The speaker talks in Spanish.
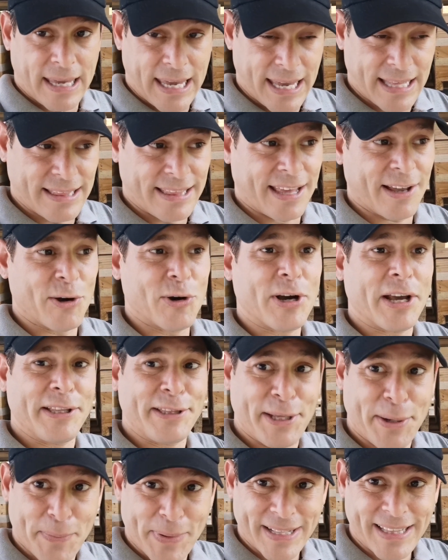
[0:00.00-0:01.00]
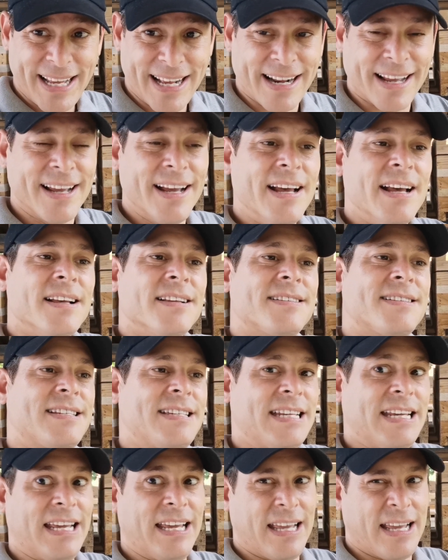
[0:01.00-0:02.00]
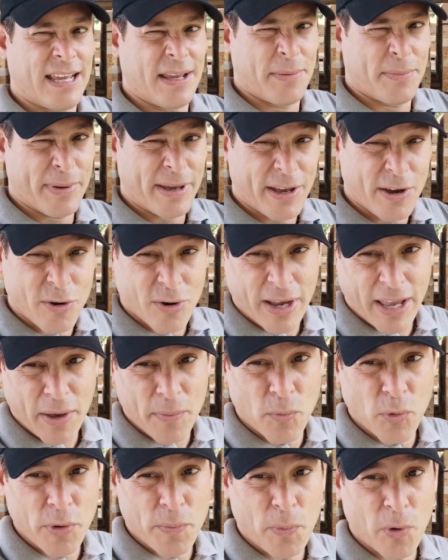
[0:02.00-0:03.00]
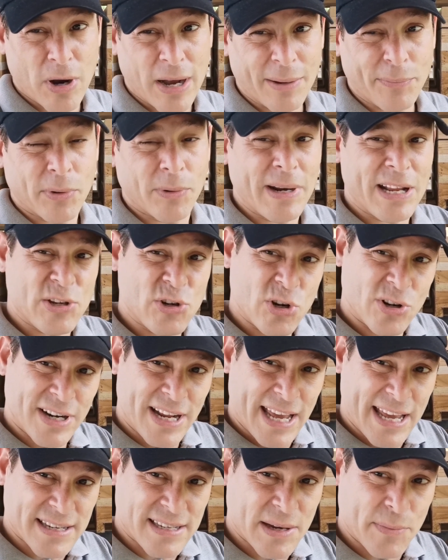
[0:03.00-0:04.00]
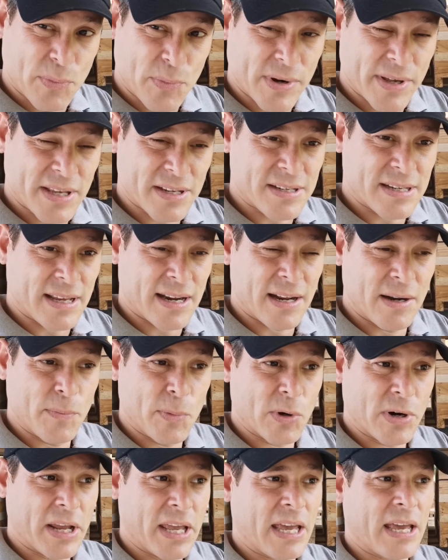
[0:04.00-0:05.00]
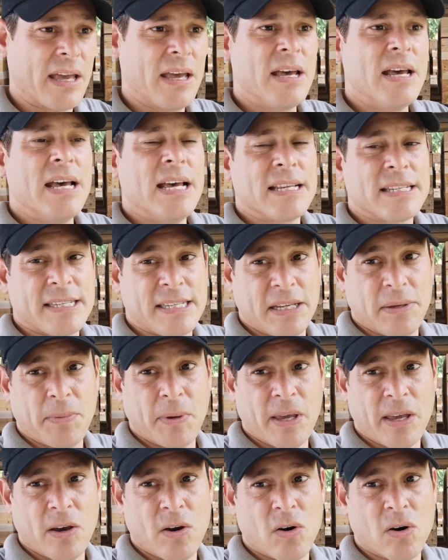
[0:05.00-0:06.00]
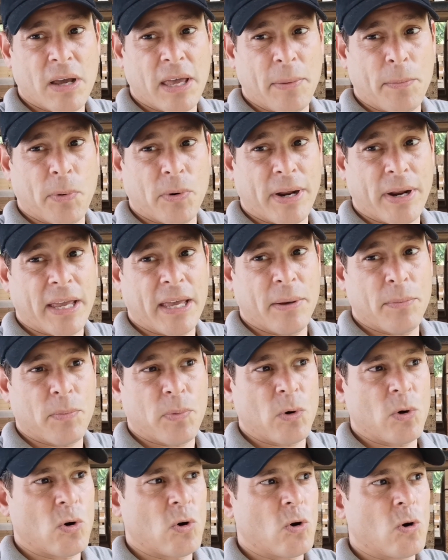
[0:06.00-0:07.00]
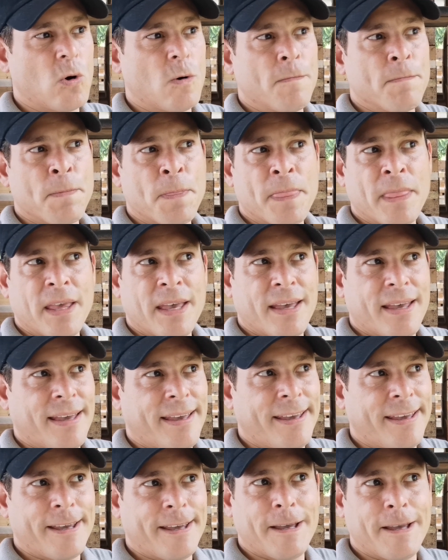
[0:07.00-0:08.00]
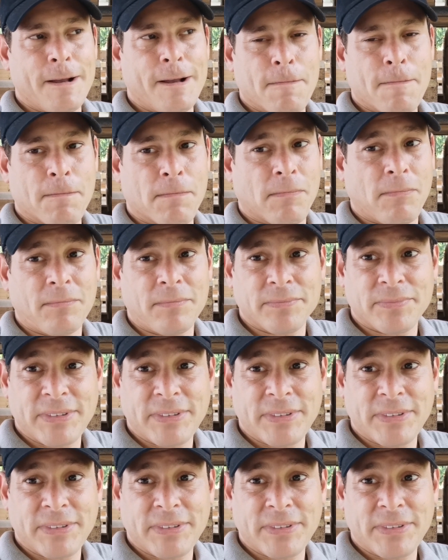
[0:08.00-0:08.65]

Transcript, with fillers: que tengo que interpretar. Si veo que es muy poca población, ese puede ser el porqué. Si veo que, por ejemplo, em,